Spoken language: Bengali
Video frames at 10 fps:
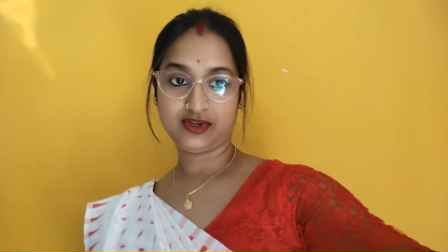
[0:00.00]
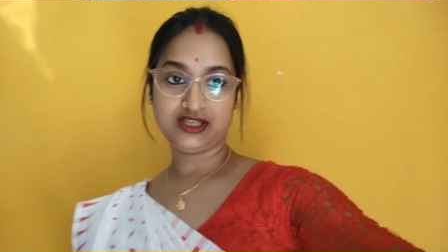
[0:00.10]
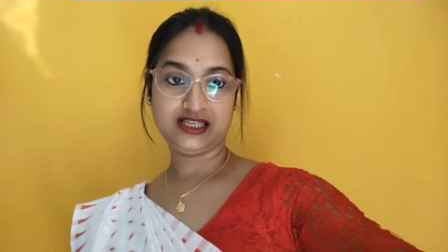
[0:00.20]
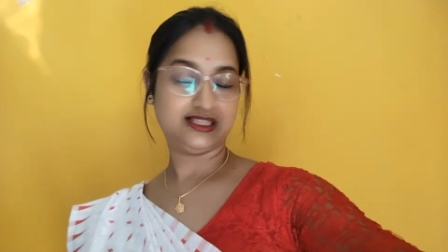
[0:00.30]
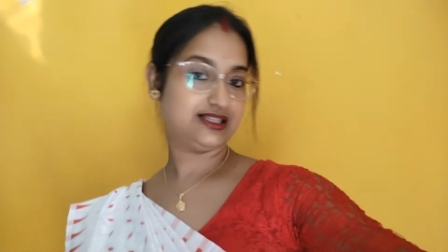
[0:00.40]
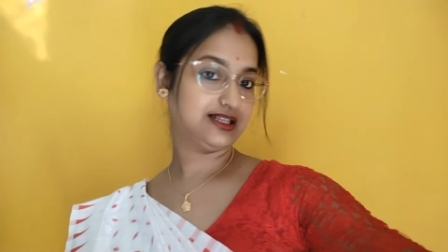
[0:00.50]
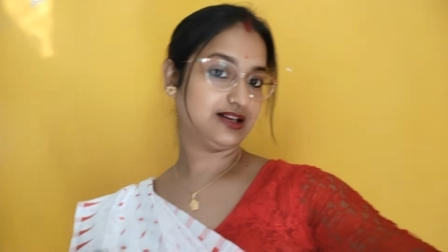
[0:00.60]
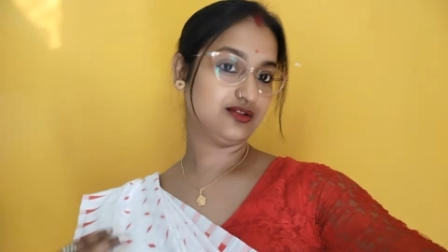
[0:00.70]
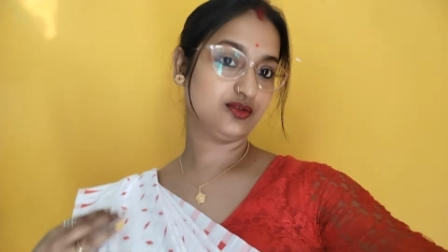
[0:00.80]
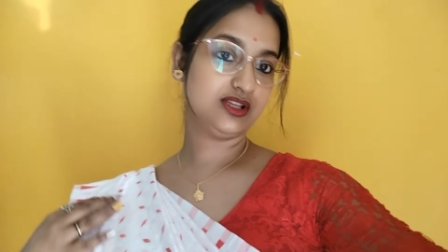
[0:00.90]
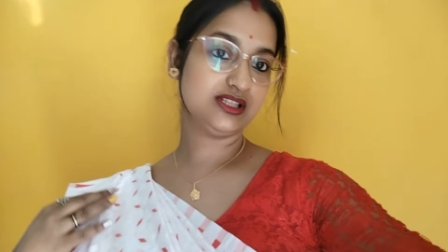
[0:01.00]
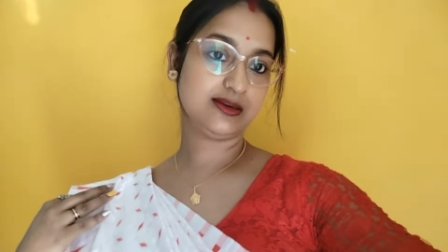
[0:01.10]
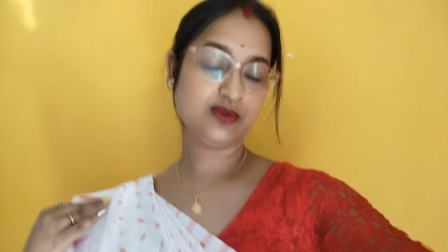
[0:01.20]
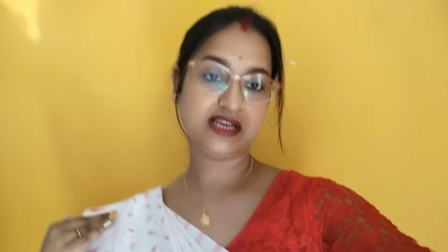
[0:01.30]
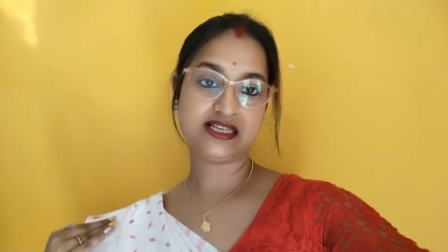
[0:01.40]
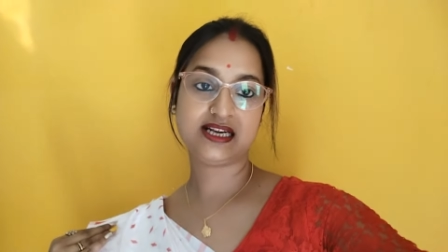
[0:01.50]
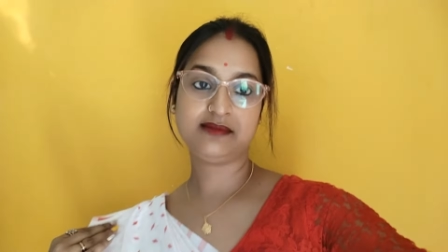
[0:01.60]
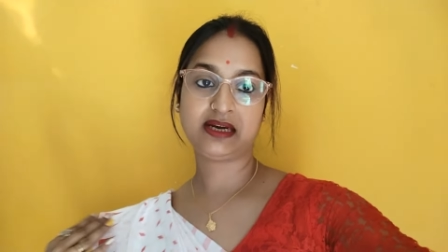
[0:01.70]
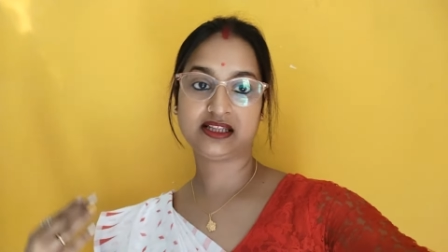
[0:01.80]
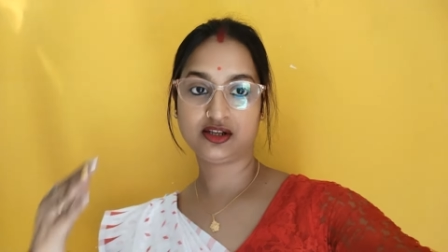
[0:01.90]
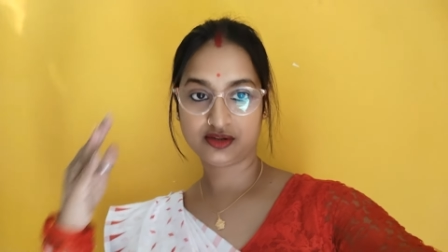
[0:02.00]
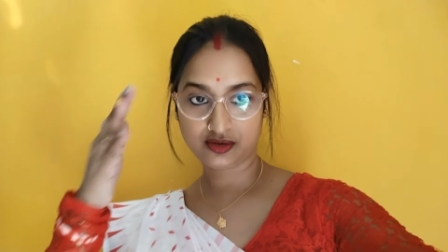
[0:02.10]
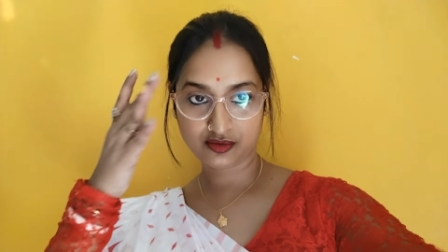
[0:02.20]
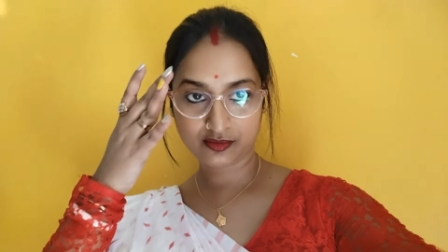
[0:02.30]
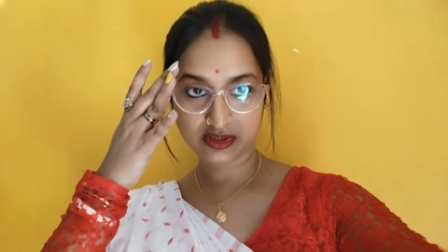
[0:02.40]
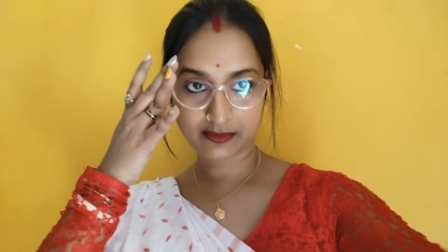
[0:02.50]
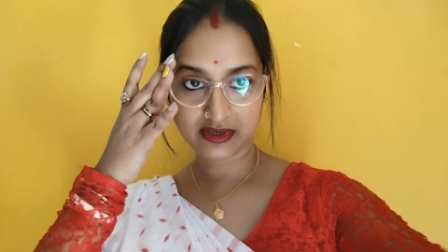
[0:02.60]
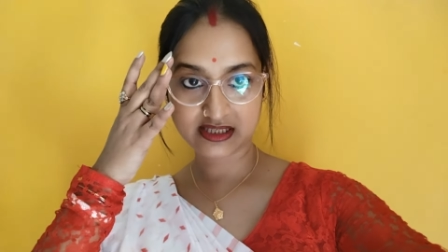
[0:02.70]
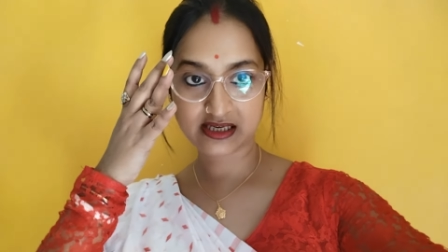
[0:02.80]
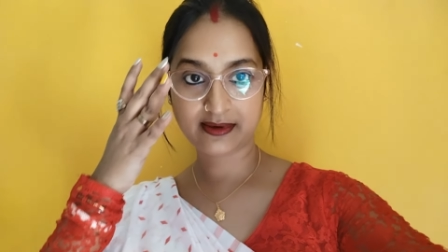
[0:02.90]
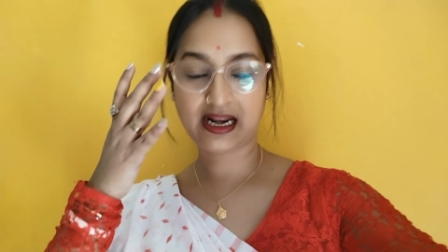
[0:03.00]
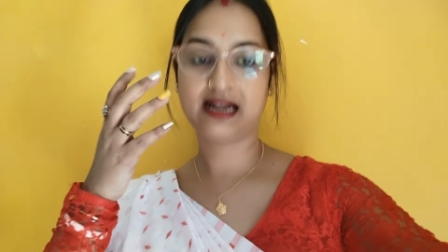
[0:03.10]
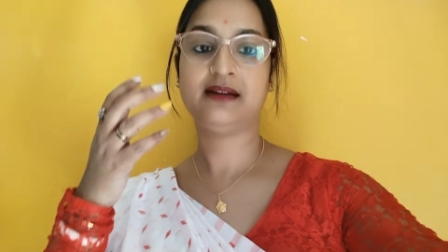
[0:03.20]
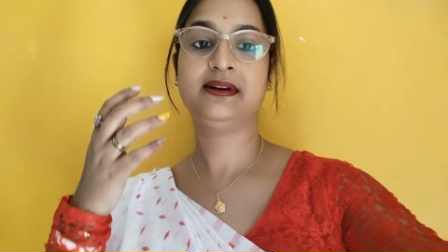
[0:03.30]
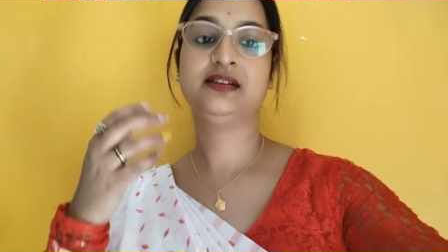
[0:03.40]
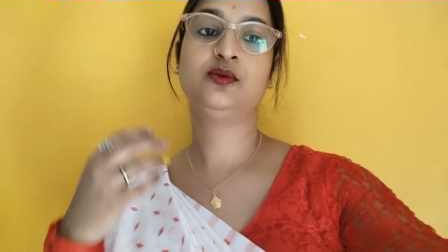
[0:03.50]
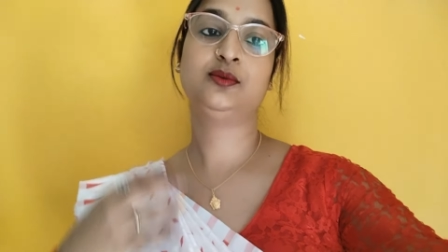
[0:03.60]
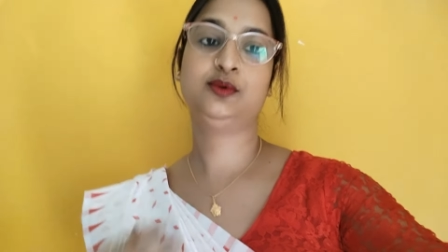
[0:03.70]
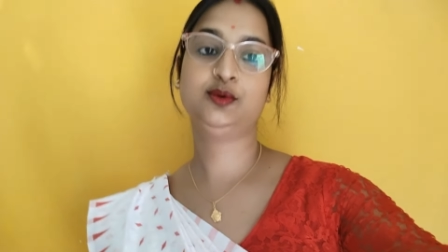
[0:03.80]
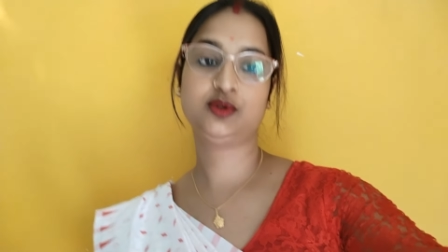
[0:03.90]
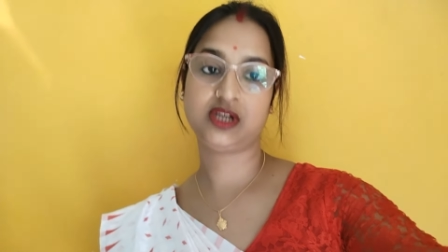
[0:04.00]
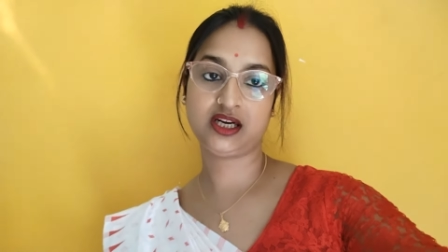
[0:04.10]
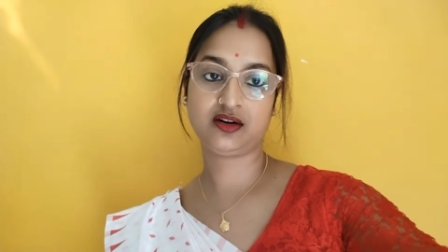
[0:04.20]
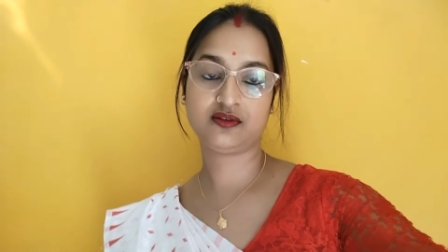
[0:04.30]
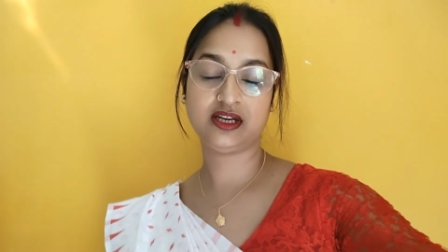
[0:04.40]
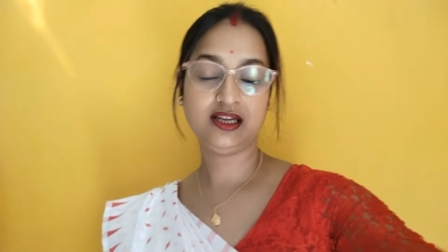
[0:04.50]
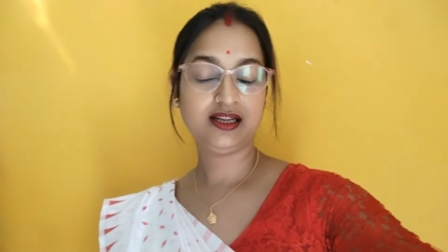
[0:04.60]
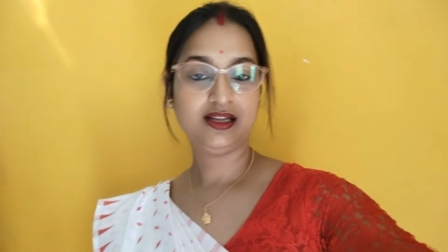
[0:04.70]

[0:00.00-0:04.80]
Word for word: পরে নিয়েছি কারণ রোদে যাব এসেই মাথা যন্ত্রণা করবো তারপরে এসে আবার রান্নাবাড়ি করবো তো সেই কারণে